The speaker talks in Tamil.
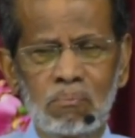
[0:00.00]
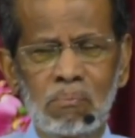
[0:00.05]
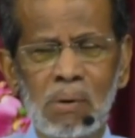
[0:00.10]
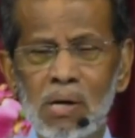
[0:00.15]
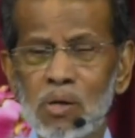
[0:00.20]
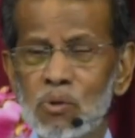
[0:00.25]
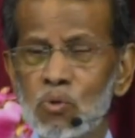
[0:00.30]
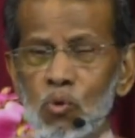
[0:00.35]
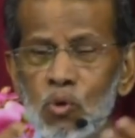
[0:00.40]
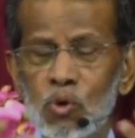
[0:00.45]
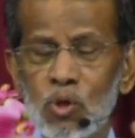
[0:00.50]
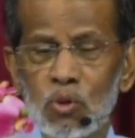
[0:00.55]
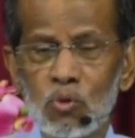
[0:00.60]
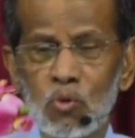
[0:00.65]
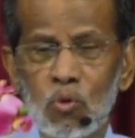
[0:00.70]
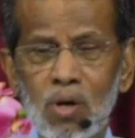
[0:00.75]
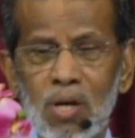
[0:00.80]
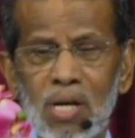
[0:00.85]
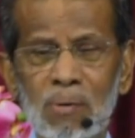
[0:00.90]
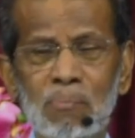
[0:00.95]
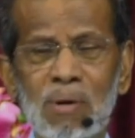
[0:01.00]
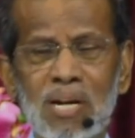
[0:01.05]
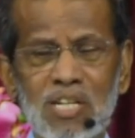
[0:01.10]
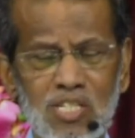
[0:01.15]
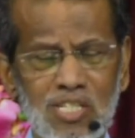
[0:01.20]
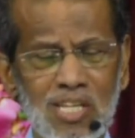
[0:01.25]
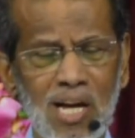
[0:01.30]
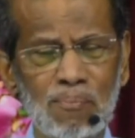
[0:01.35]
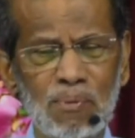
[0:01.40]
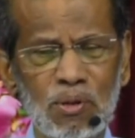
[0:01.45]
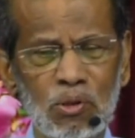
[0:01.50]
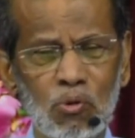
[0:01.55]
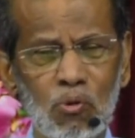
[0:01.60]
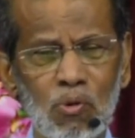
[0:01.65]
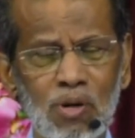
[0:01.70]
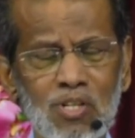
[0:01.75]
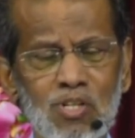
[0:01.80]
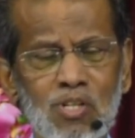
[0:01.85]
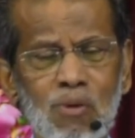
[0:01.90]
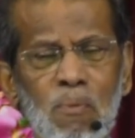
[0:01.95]
மனதுருக்கத்தோட
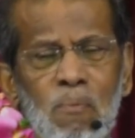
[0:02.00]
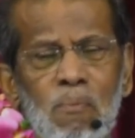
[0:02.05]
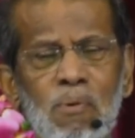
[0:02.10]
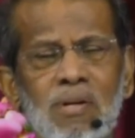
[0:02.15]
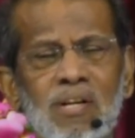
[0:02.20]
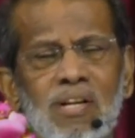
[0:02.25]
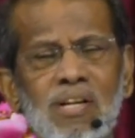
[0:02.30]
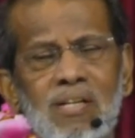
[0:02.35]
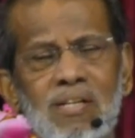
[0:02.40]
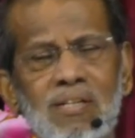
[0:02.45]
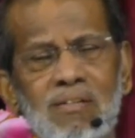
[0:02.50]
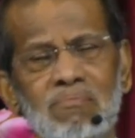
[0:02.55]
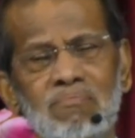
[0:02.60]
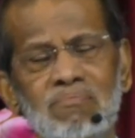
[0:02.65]
மனஸ்தாபத்தோட ஜபம் பண்ணுங்கள்